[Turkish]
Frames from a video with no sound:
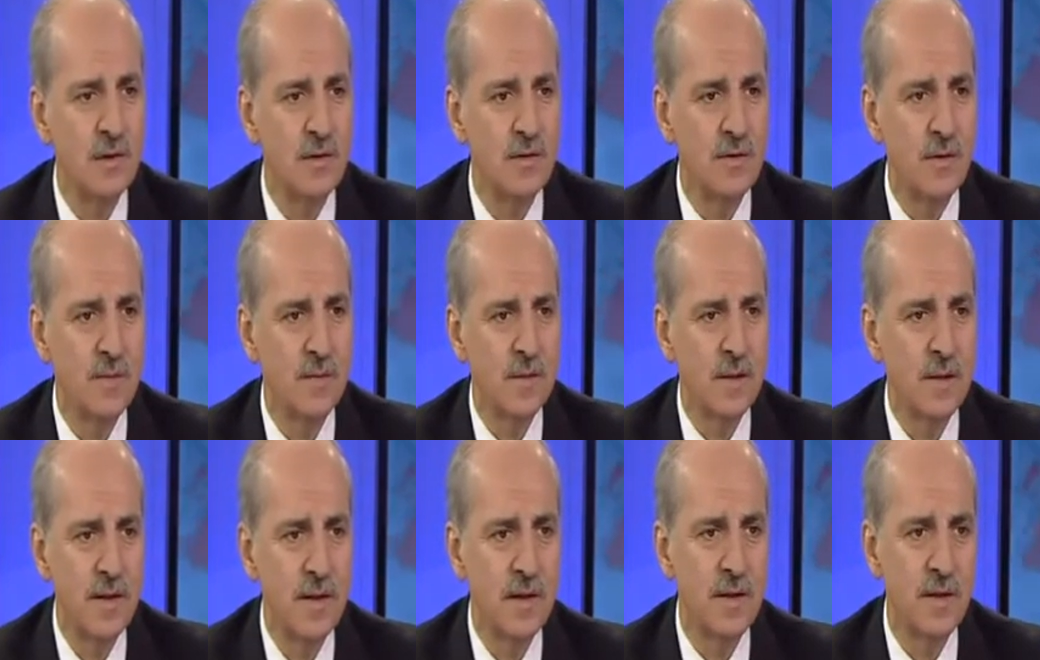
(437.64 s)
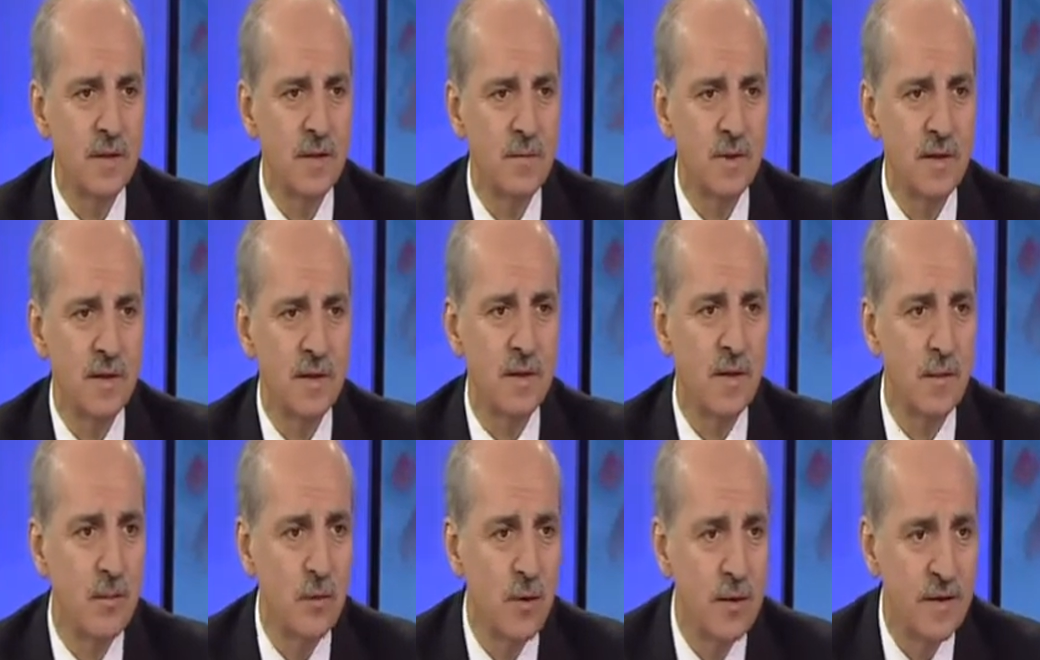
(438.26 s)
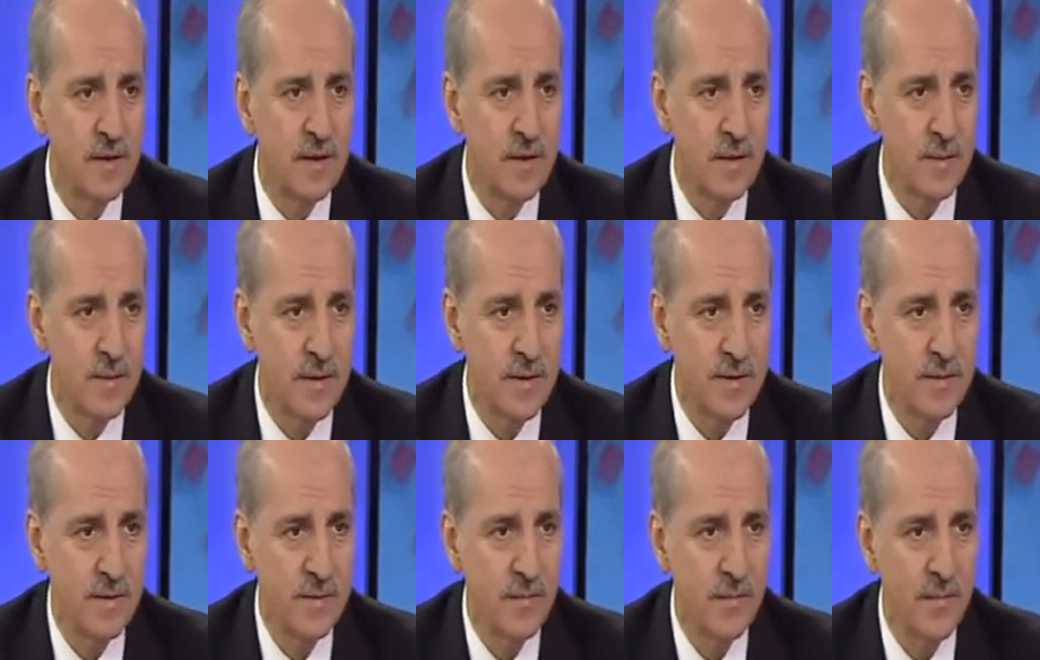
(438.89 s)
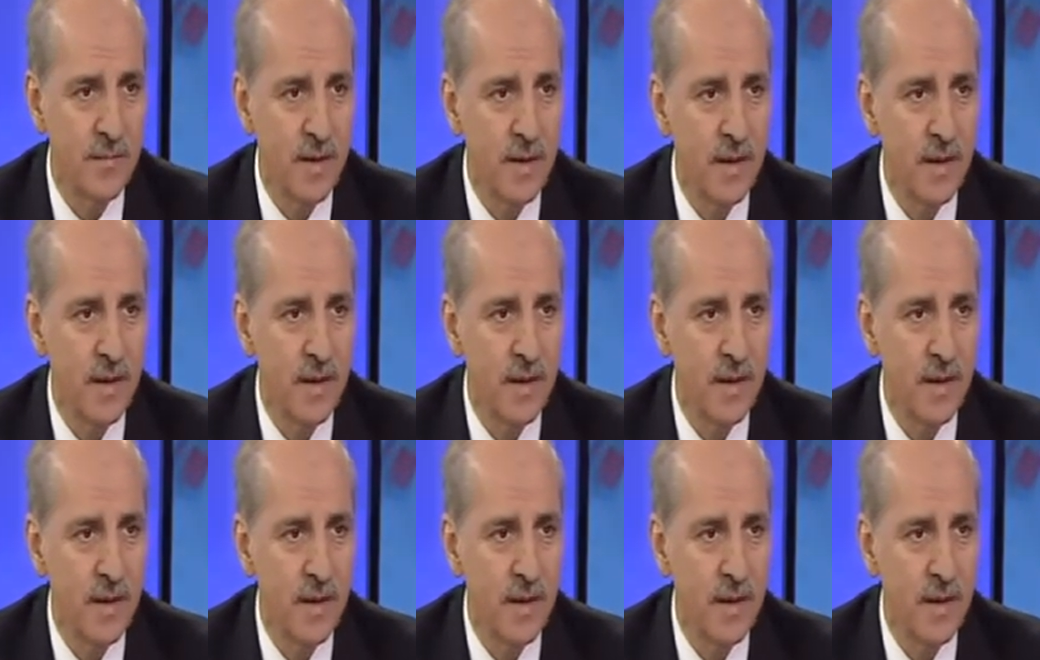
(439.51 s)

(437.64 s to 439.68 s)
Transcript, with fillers: kavramının yer alması kabul edilemez.